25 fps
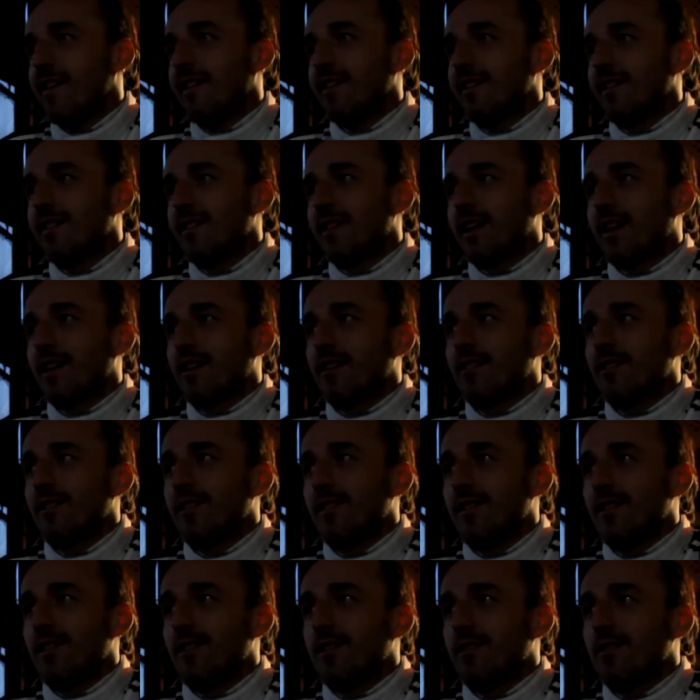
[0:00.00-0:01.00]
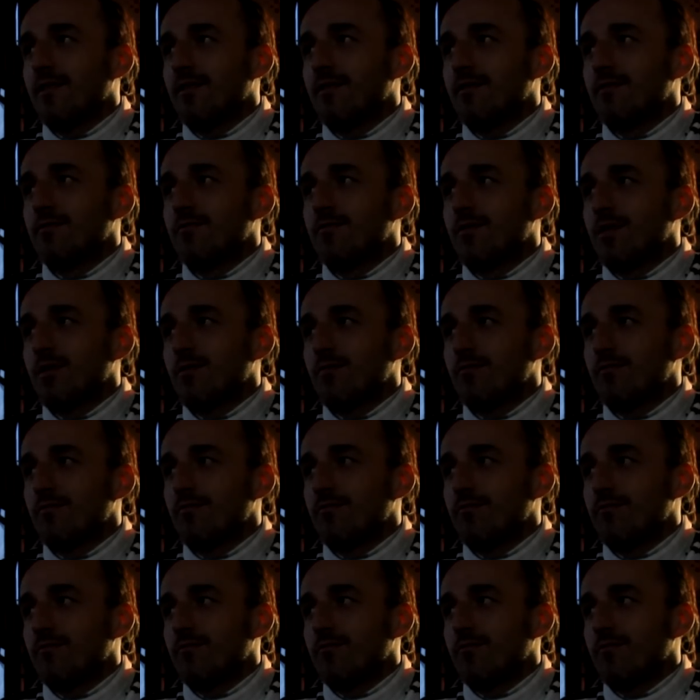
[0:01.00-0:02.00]
jednak e, no
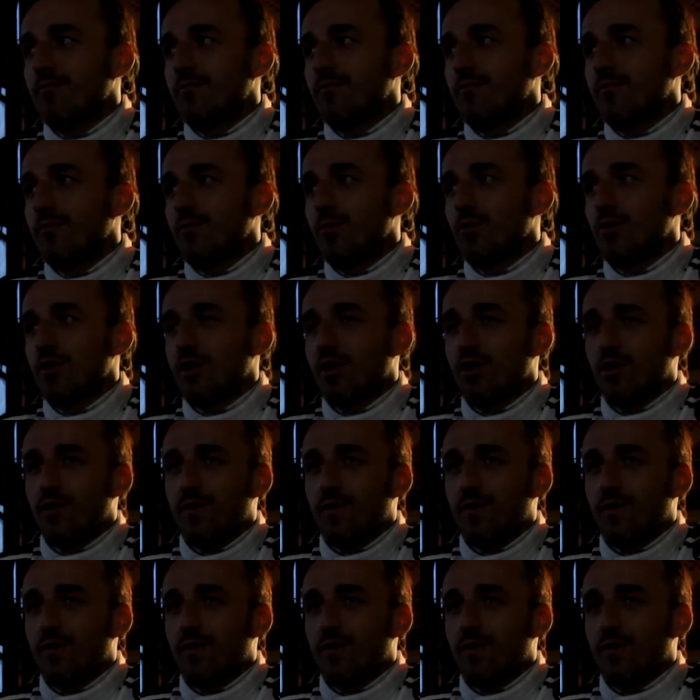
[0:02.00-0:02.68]
duże